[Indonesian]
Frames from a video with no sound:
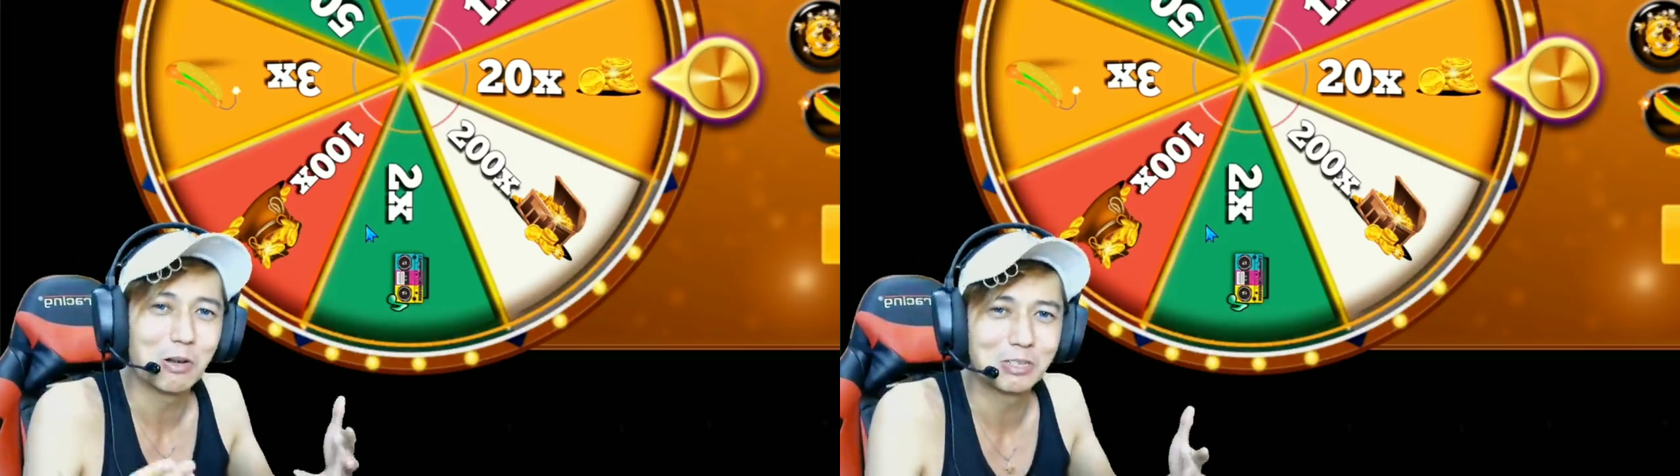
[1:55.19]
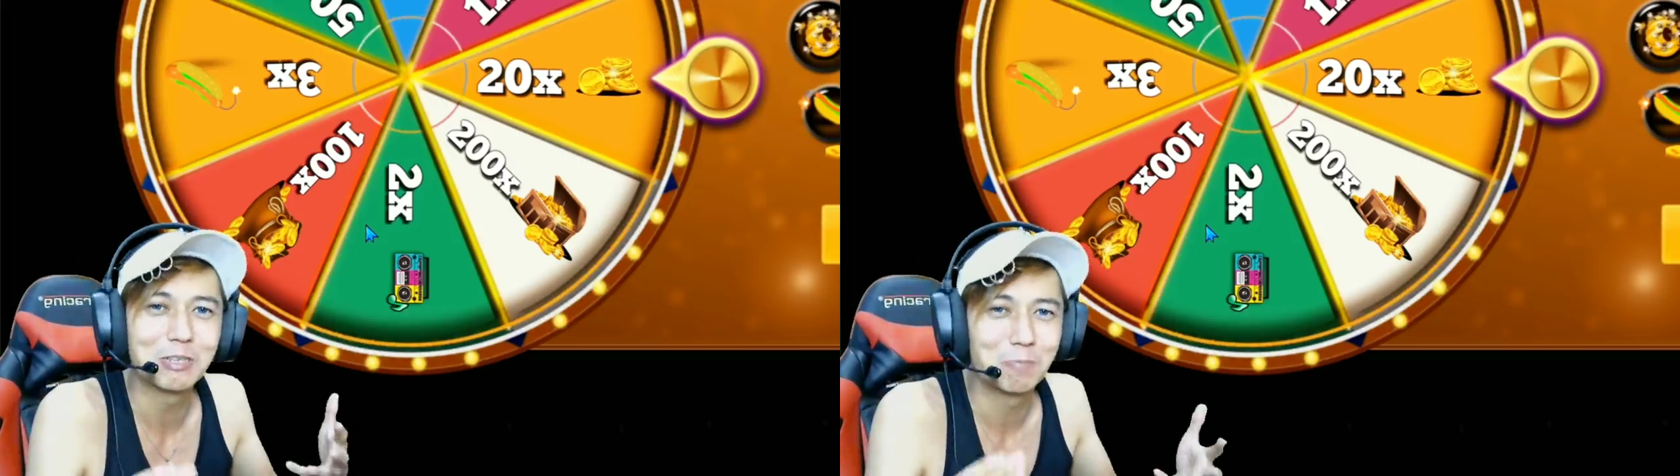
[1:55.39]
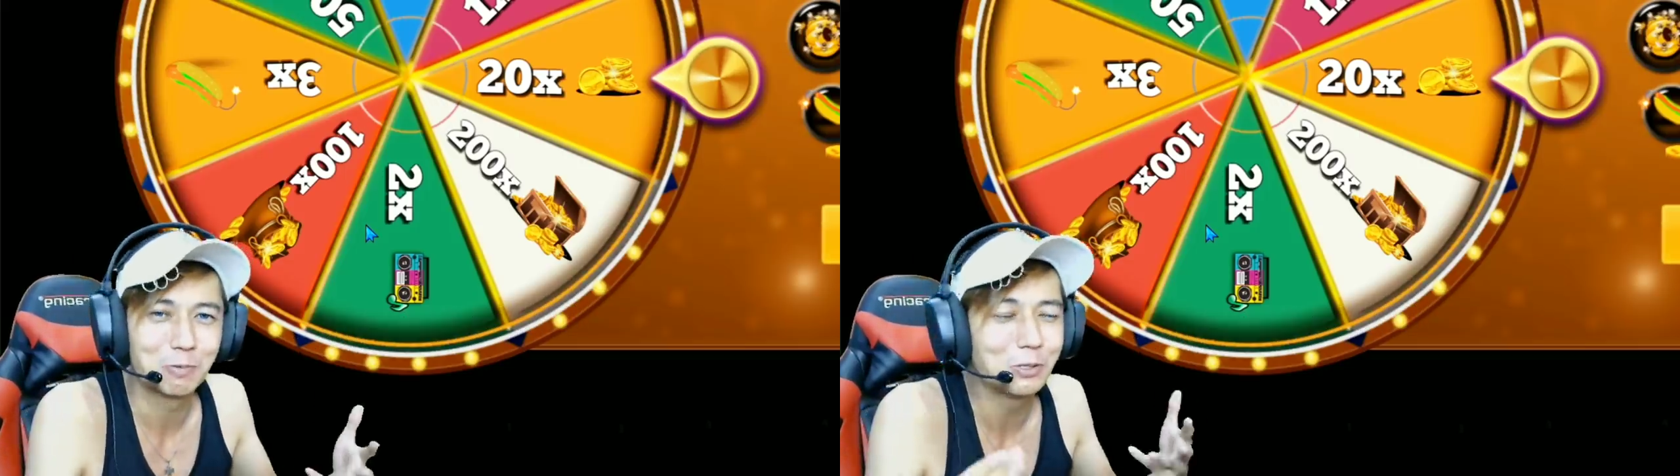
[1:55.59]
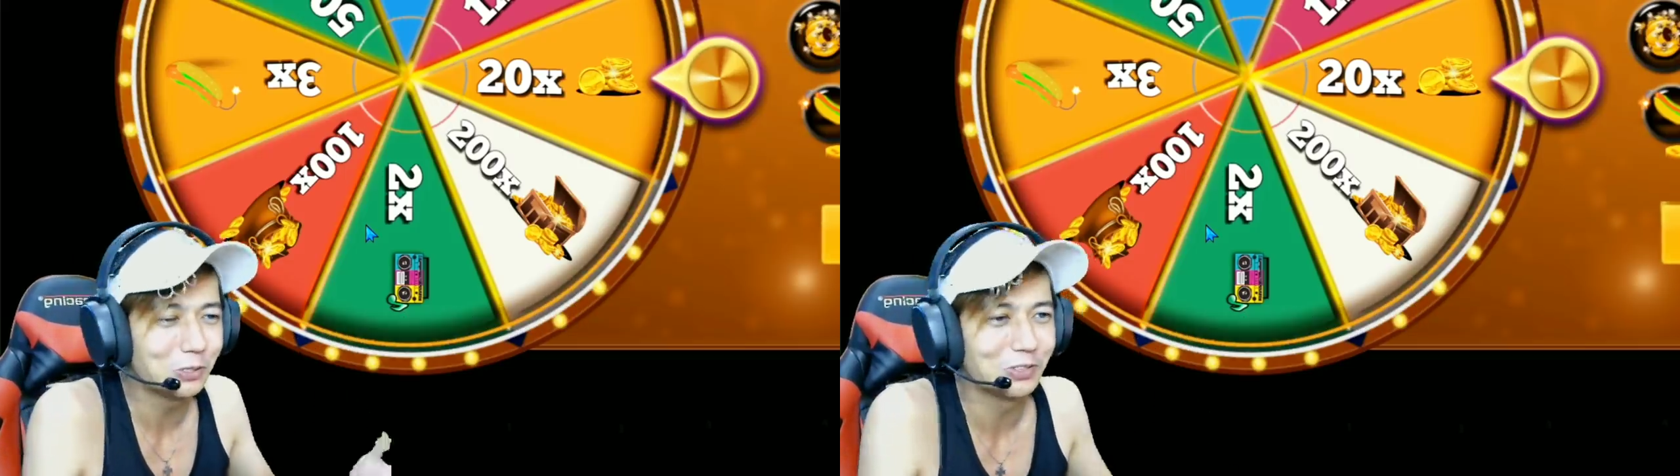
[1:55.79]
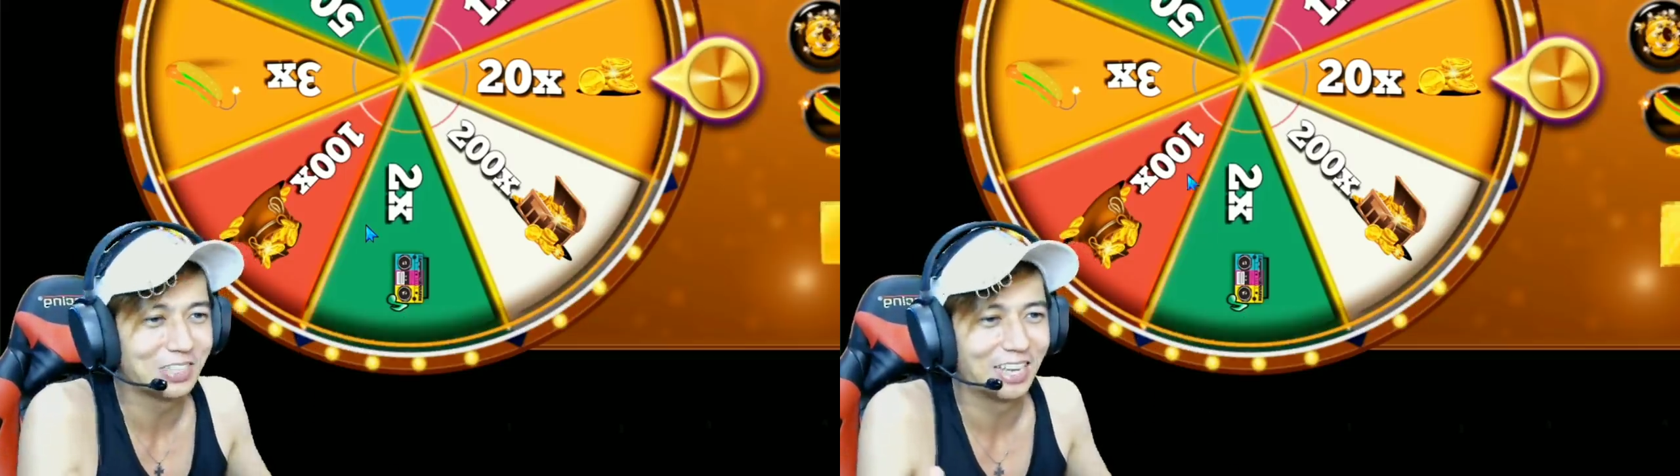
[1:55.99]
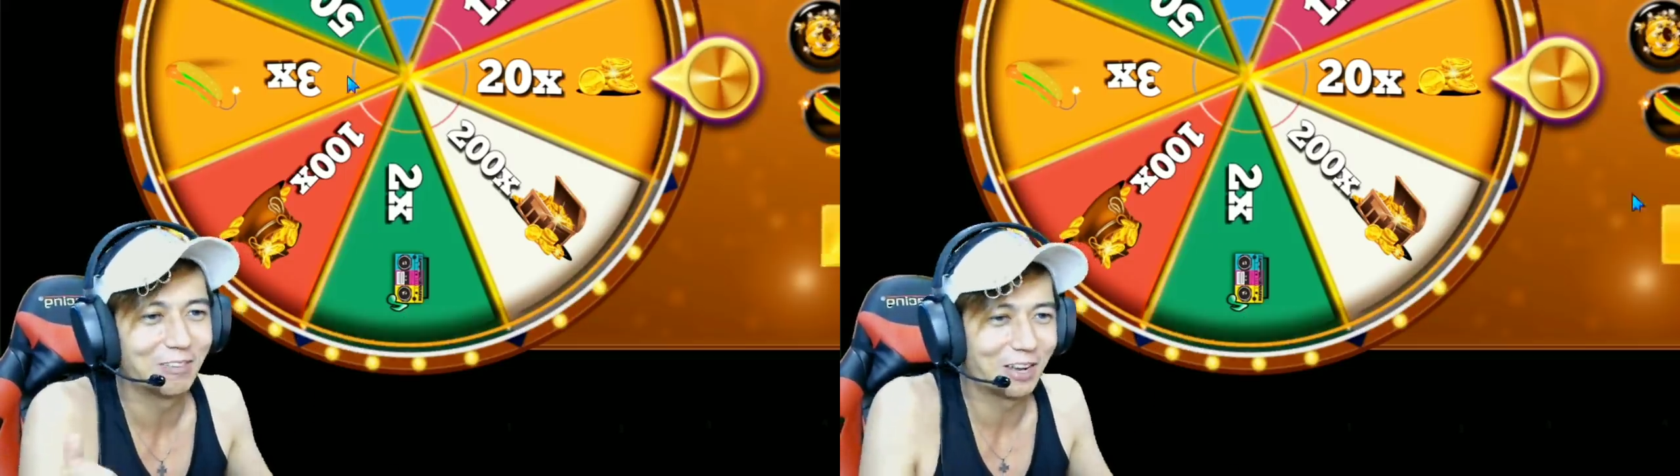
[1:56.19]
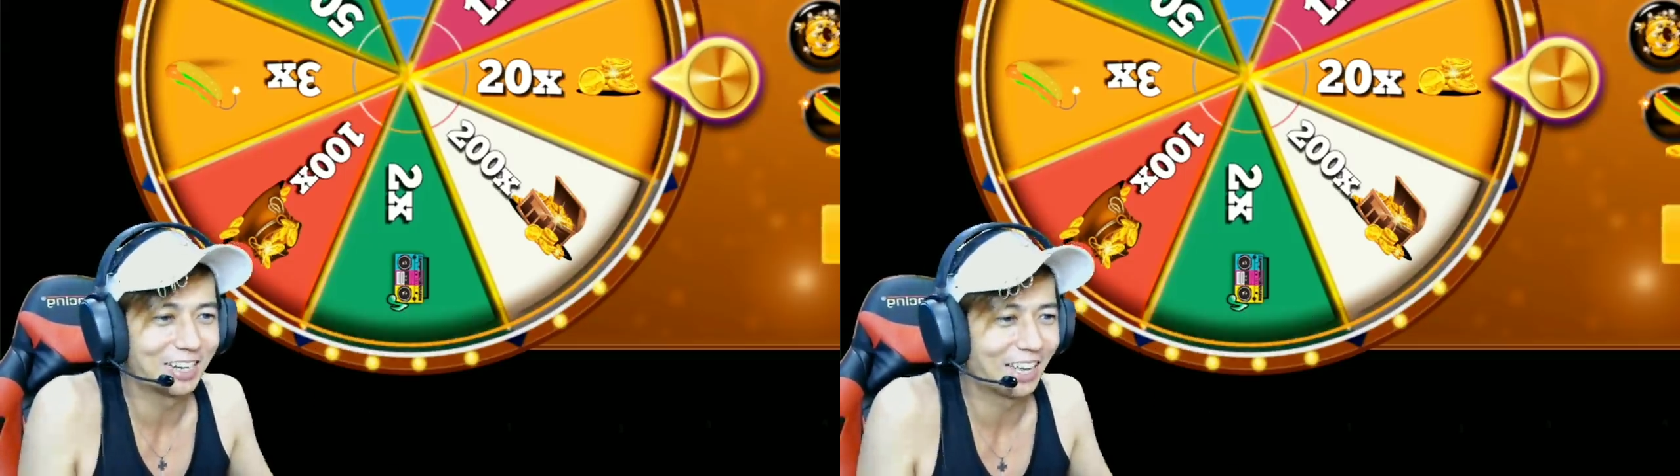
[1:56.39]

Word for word: harusnya beruntung ya main